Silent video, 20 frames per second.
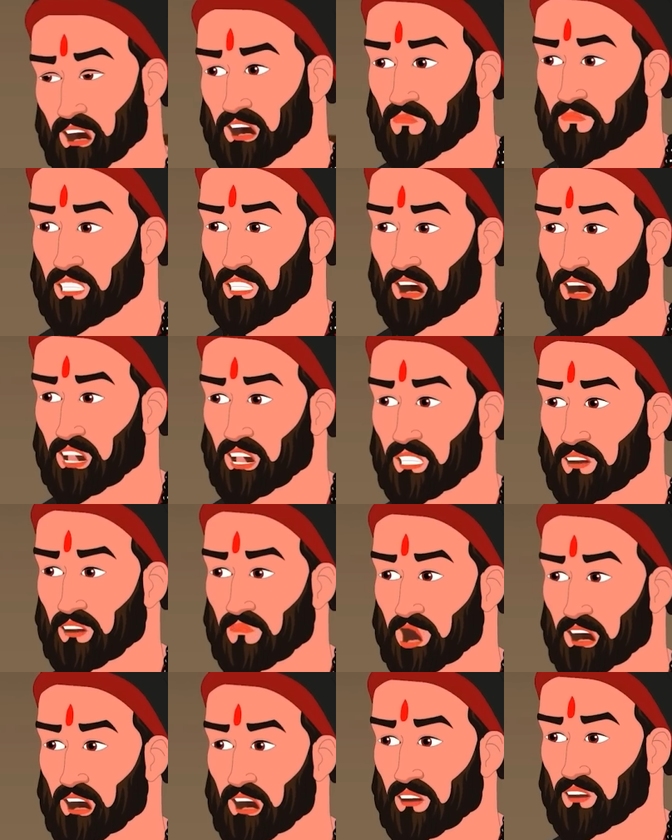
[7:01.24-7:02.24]
உன்னை
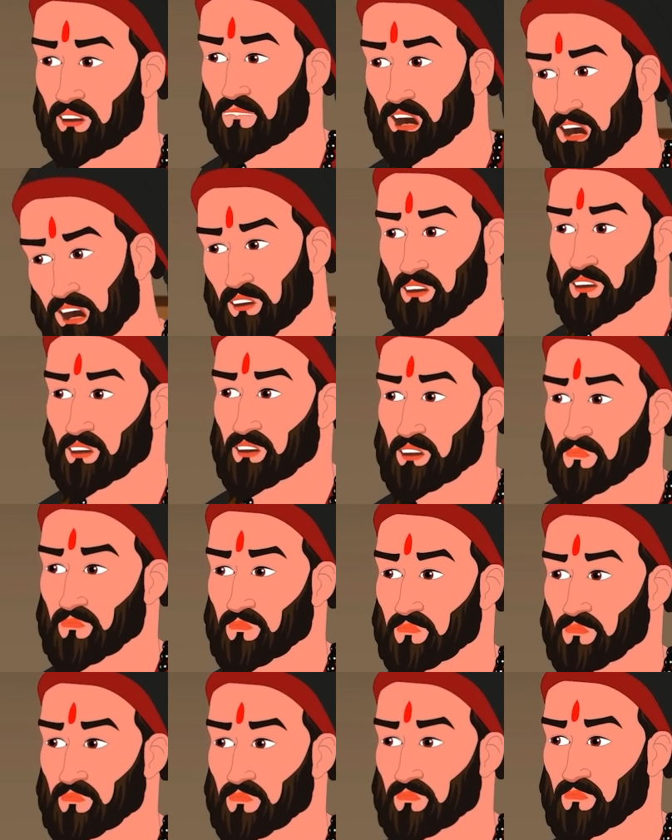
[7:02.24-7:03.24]
கொன்னவன் எப்பவோ
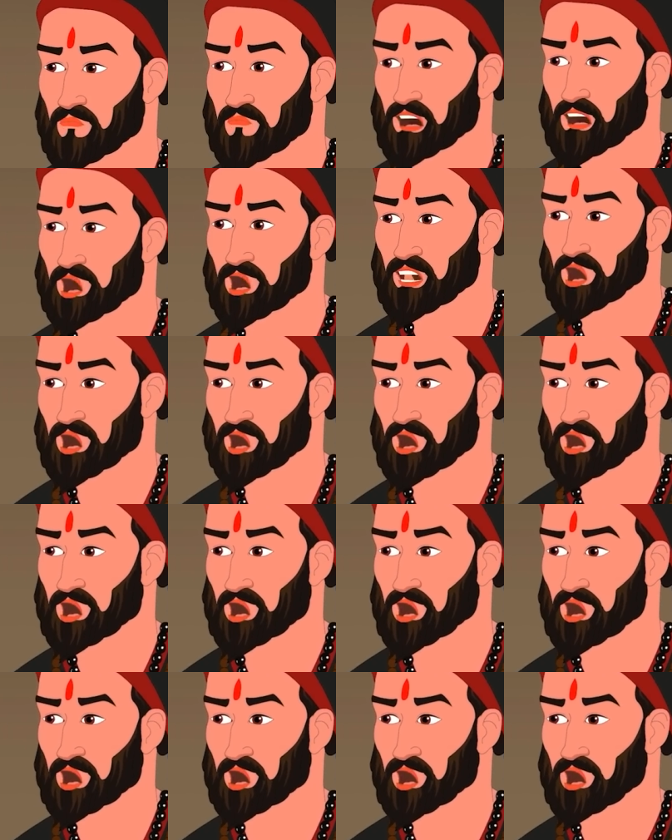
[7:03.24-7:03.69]
செத்துட்டான்